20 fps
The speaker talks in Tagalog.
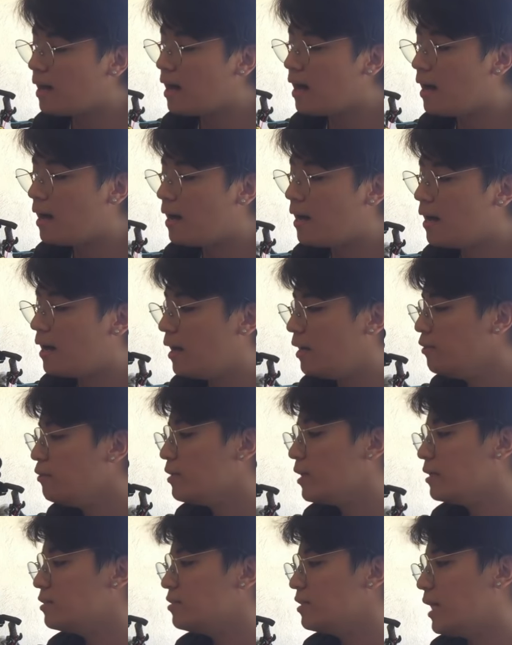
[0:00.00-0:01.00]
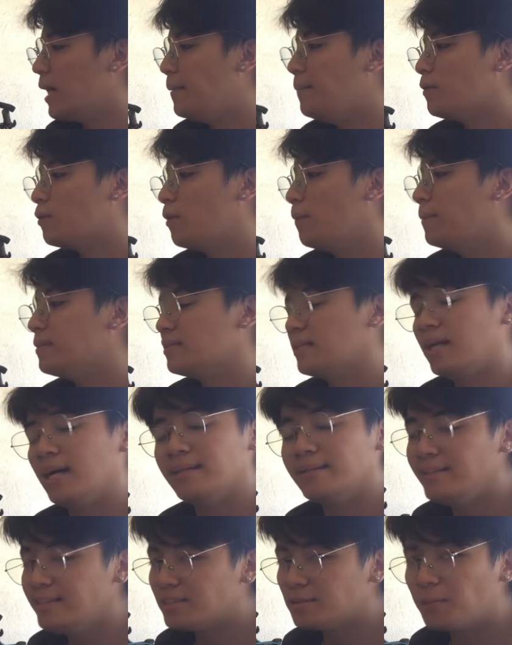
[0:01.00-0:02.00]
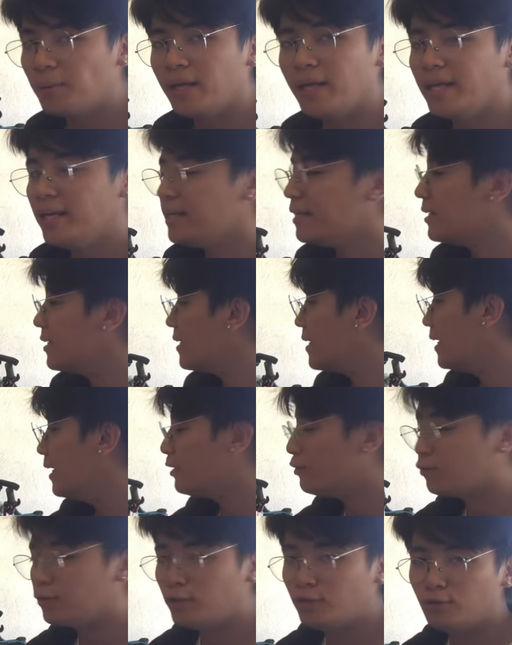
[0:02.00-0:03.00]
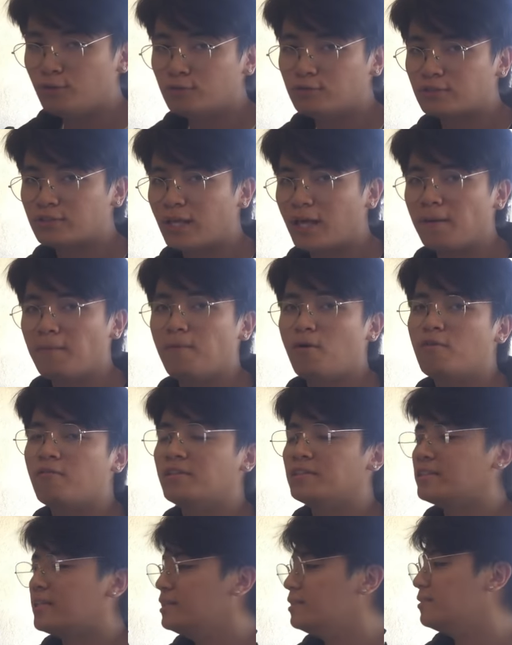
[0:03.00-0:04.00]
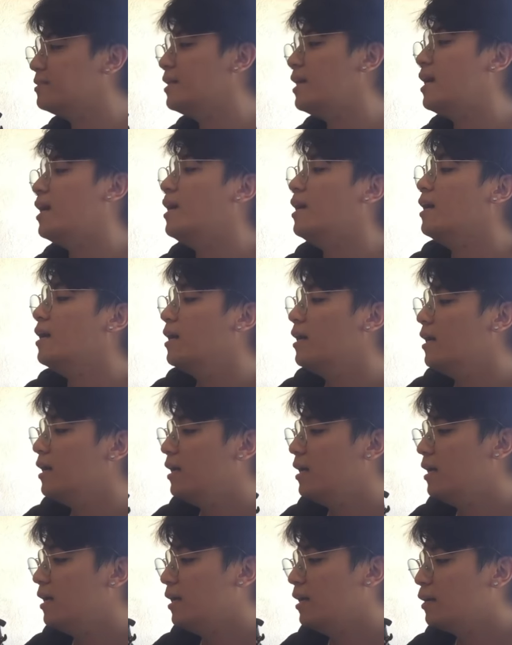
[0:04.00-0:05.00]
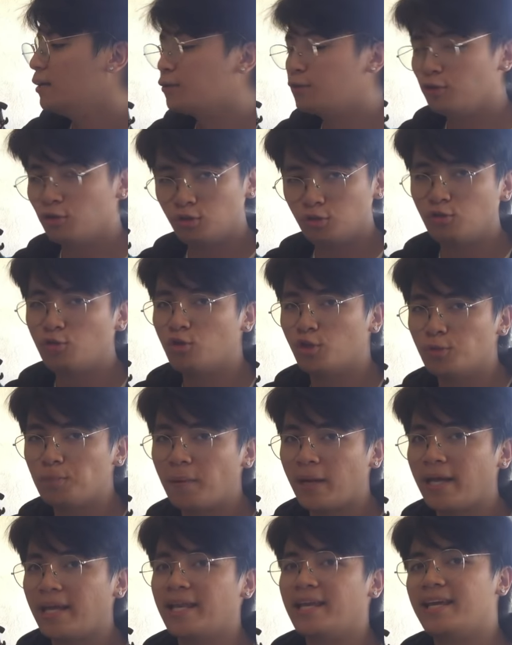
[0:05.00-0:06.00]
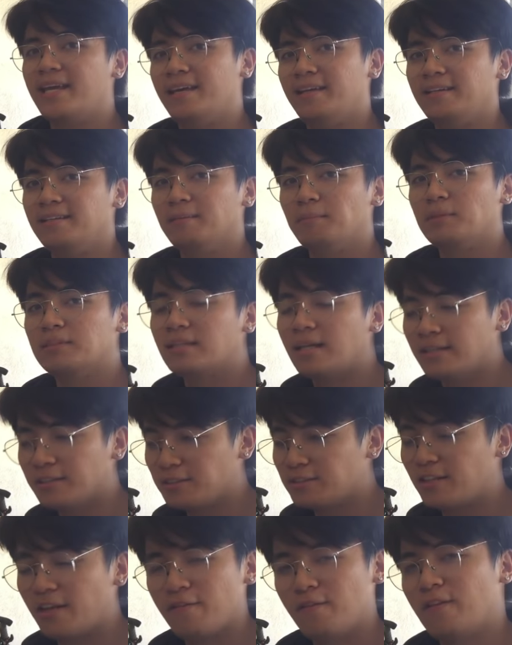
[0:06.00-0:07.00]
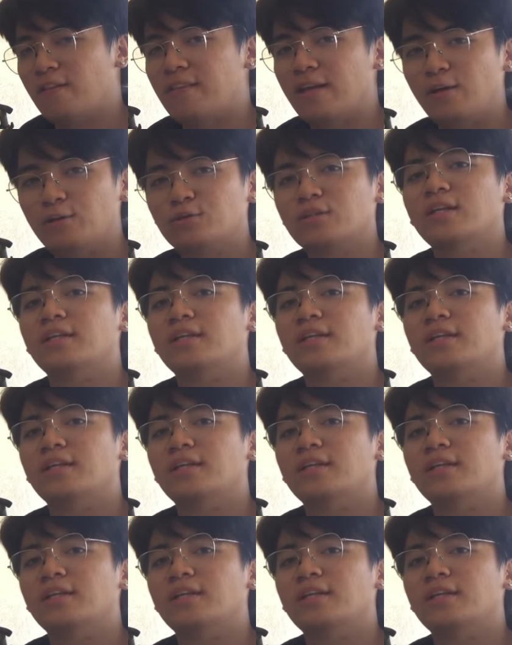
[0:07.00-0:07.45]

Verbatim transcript: Ah, uh, yun nga, sinabi ko, basta naka-disc brake, ganito na yung stem, oversized na. Good good goodbye na yan. Basta under 7,000.